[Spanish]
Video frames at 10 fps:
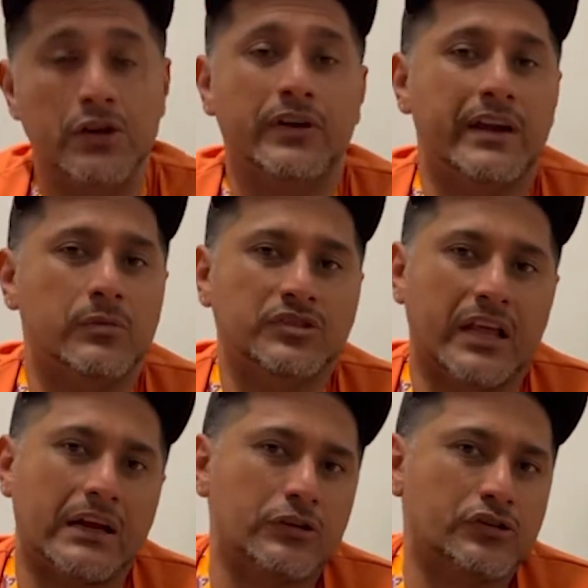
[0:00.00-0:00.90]
Y no queremos
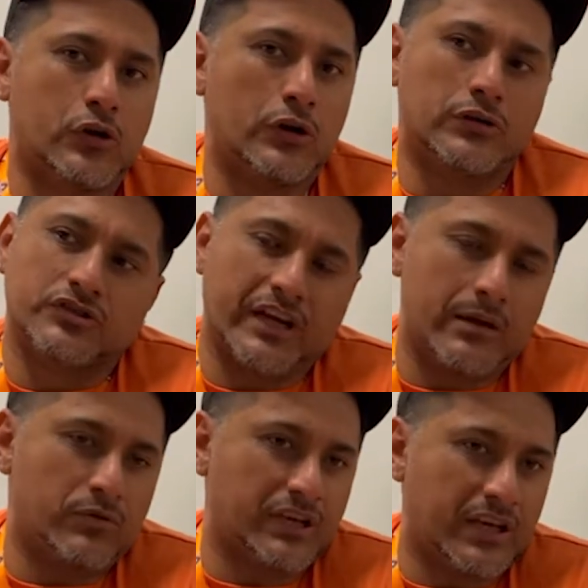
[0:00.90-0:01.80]
quedarnos cortos,
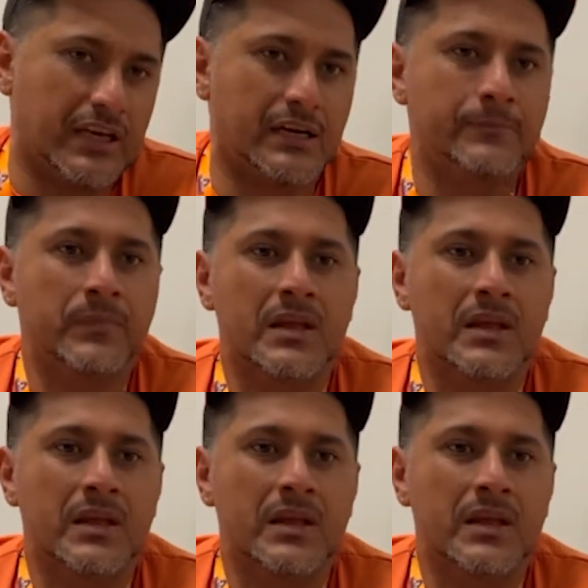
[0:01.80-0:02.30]
queremos seguir